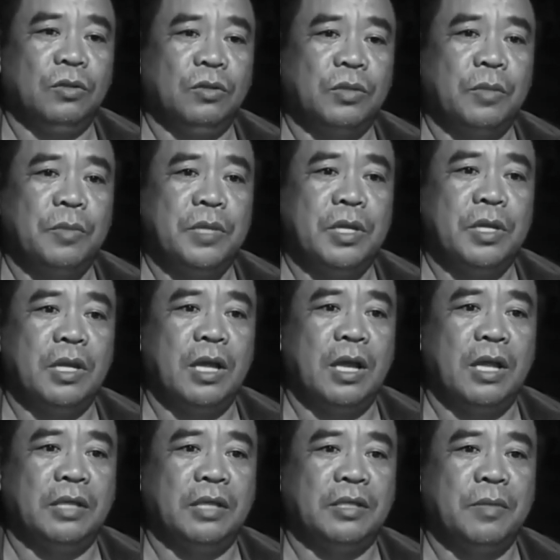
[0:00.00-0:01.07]
Oh, sabi niya
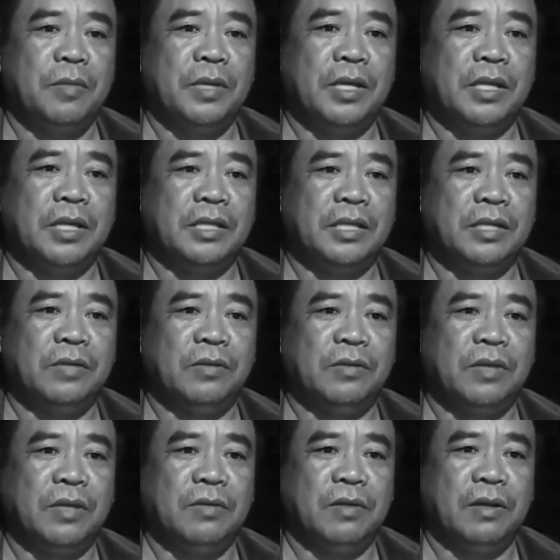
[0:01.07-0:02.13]
nga, sabi niya nga sir
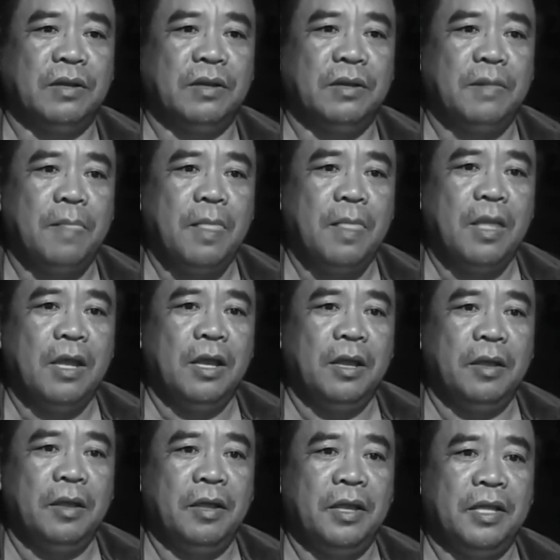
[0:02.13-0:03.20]
nung kay Kwan,
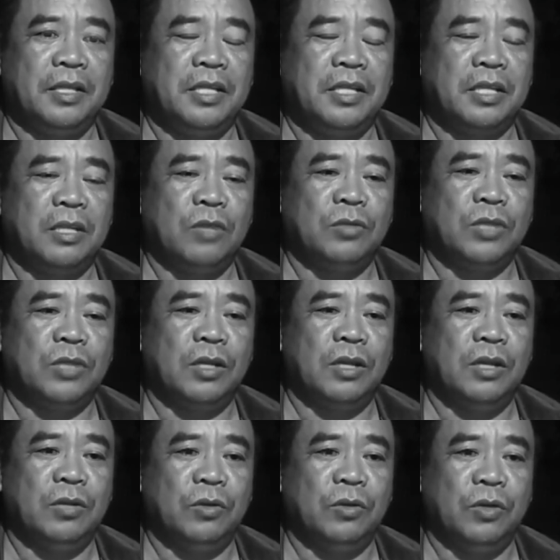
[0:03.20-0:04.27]
eh tinatanong
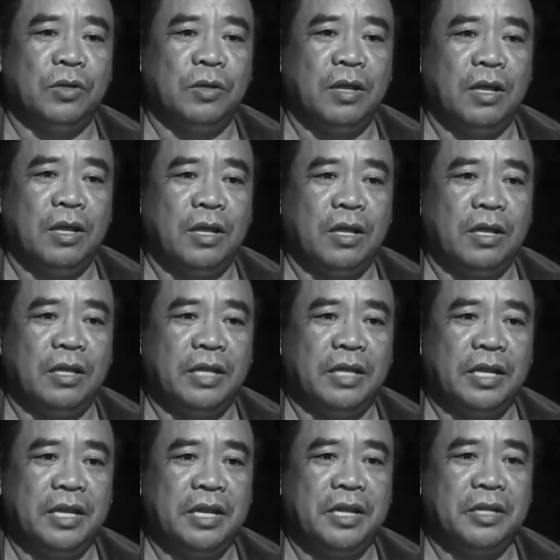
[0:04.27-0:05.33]
siya ng ano, ah,
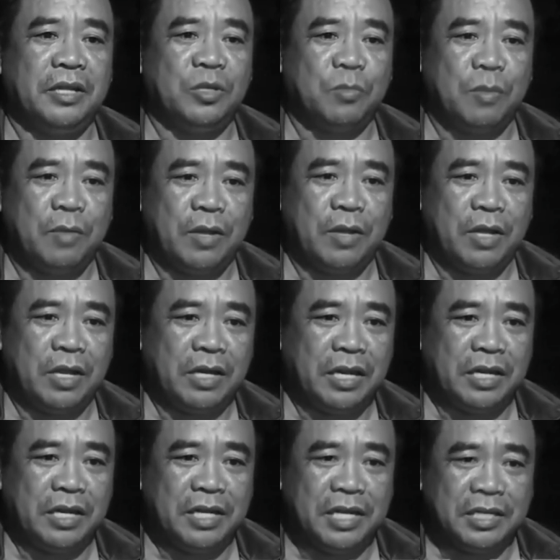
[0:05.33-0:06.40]
nanay, ito ba,
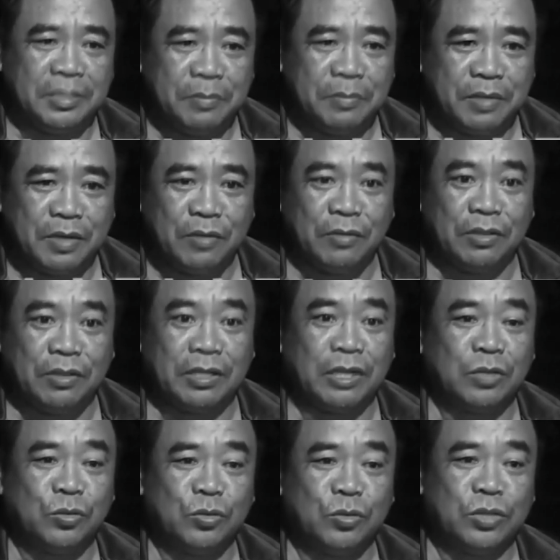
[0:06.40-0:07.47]
Nanay Dilin, sabi ng
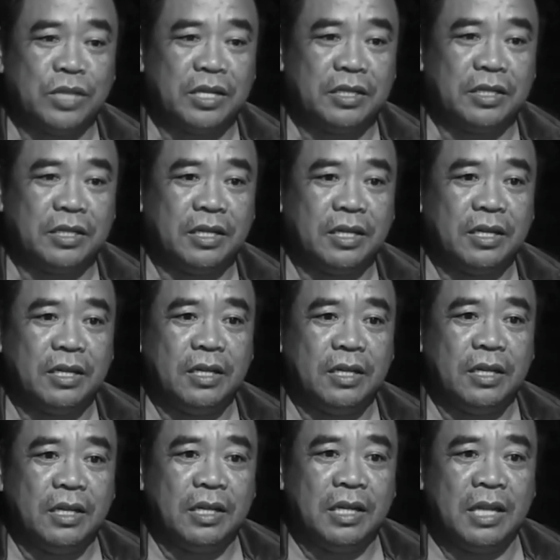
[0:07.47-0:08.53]
taga-sukuhan.
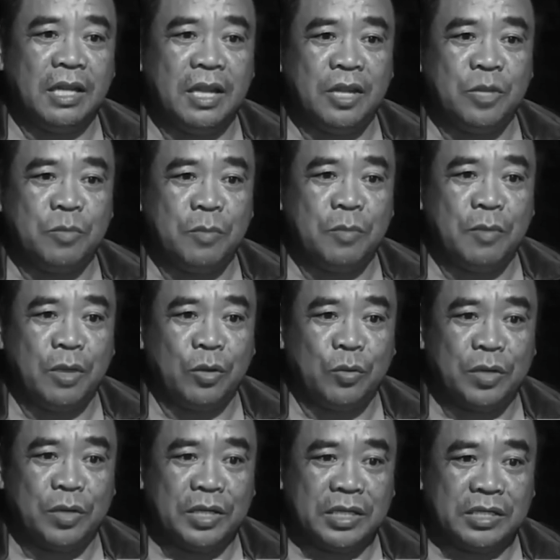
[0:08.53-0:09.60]
Kailan niyo pa ba
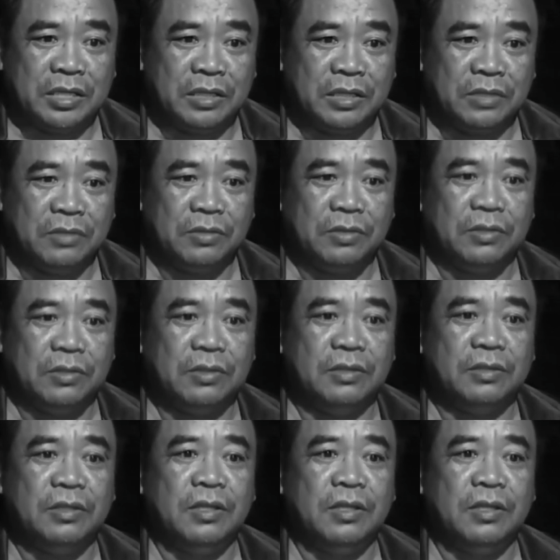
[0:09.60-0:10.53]
ang kwintas nito?